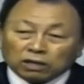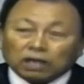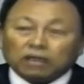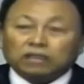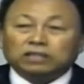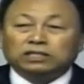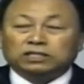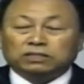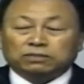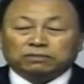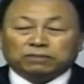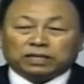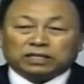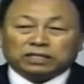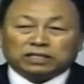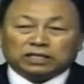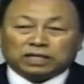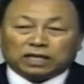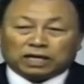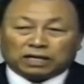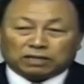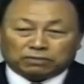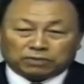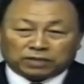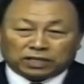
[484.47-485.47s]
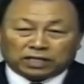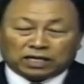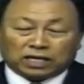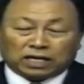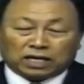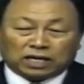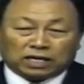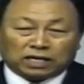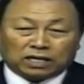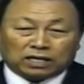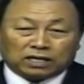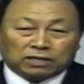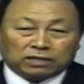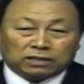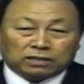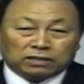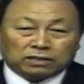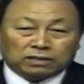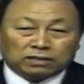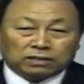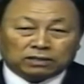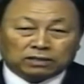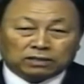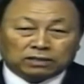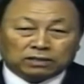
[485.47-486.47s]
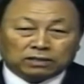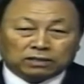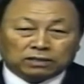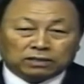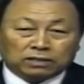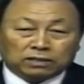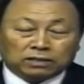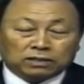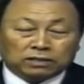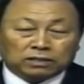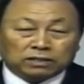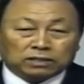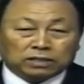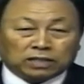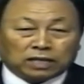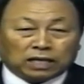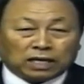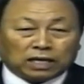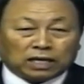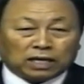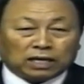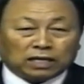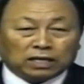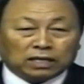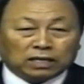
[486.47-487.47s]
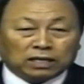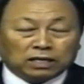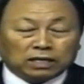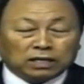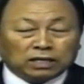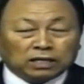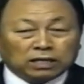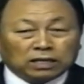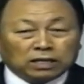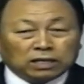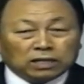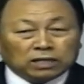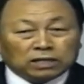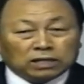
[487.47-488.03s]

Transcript: 唯独遇见上帝，只有上帝赐予我们幸福啊。